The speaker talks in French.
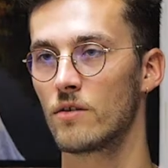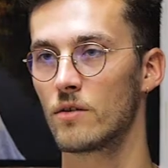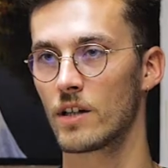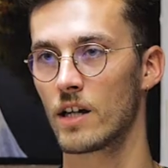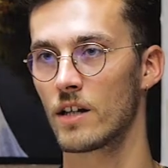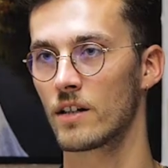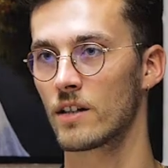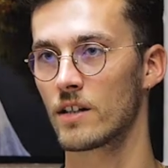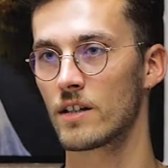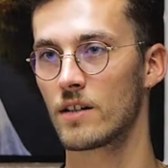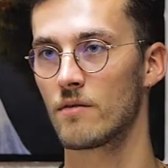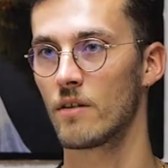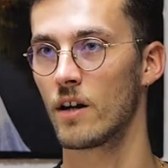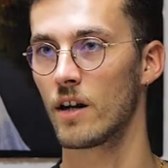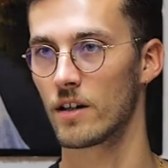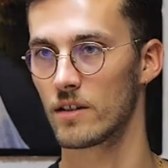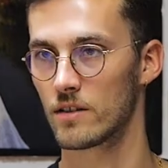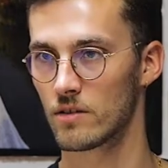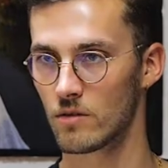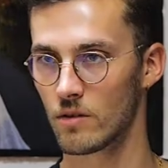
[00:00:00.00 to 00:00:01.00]
de quelqu'un qui
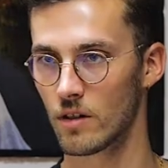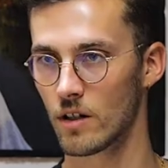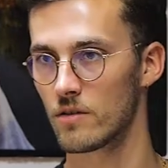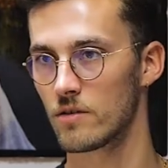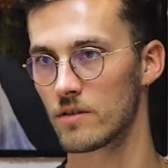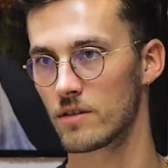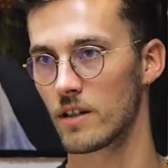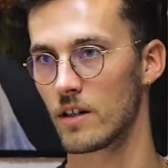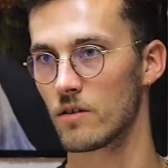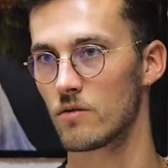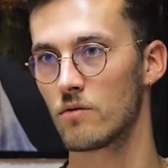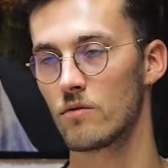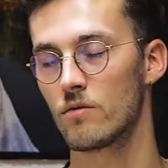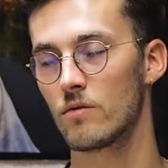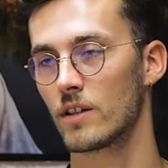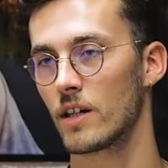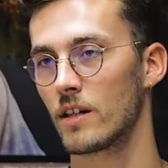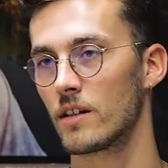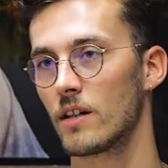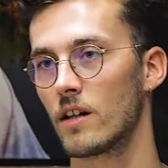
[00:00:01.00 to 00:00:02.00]
va restaurer une statue
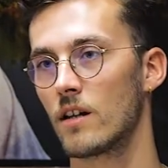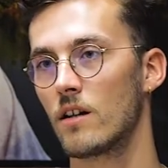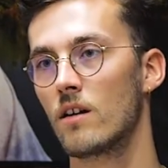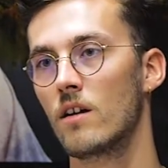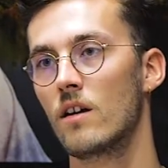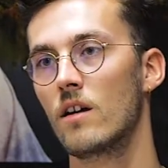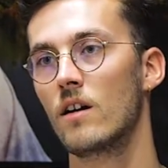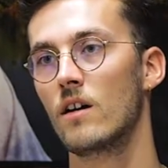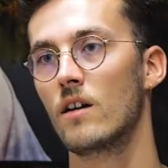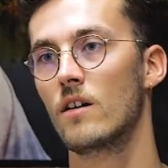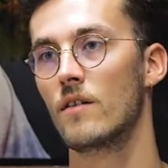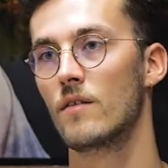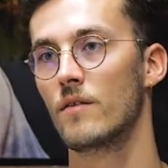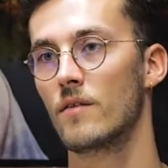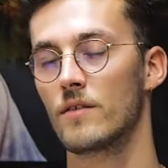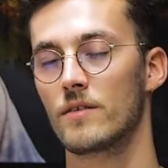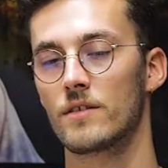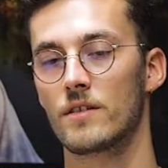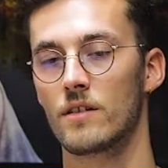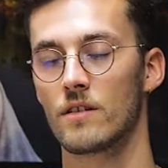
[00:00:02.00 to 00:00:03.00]
d'une cathédrale.
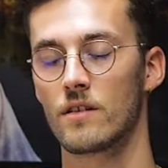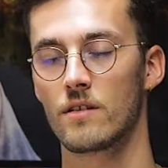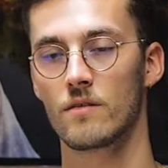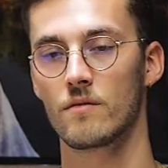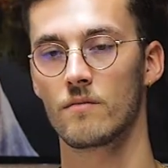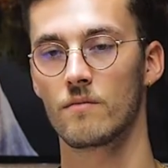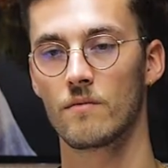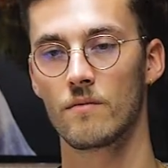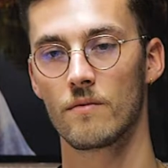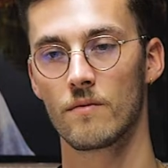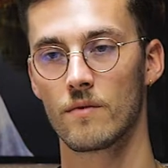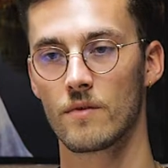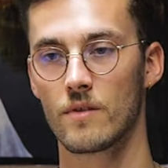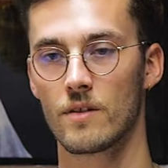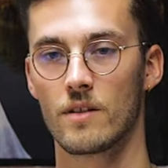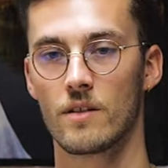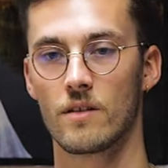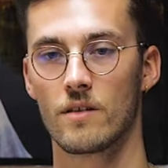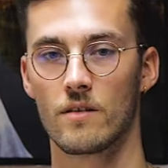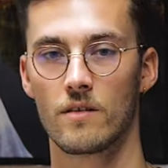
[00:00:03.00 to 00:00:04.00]
C'est
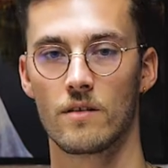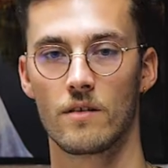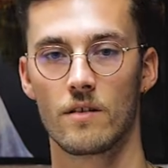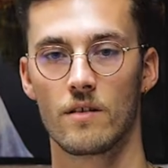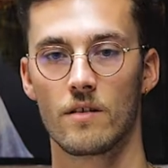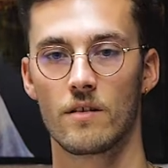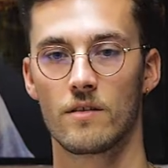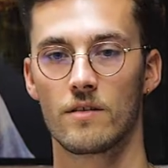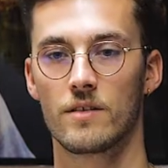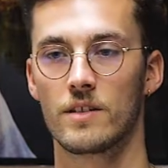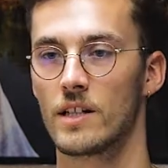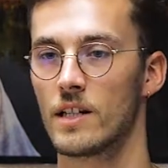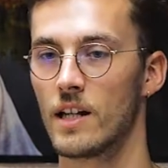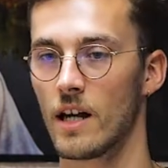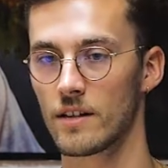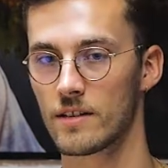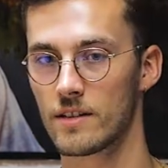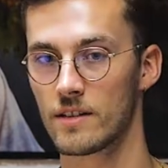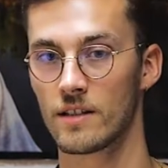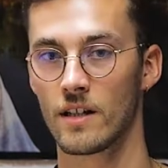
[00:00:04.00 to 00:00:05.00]
de
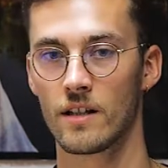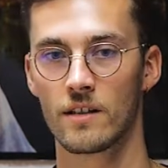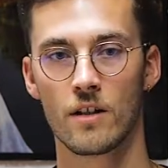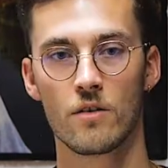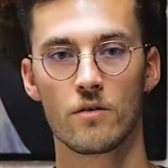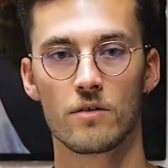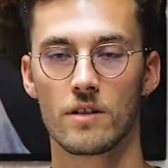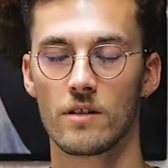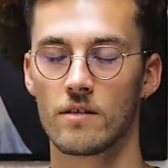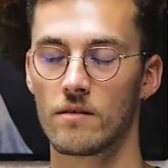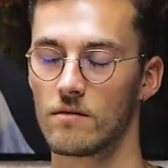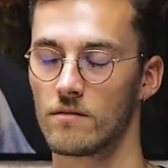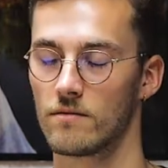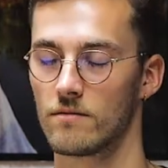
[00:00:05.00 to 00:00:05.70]
l'artisanat aussi.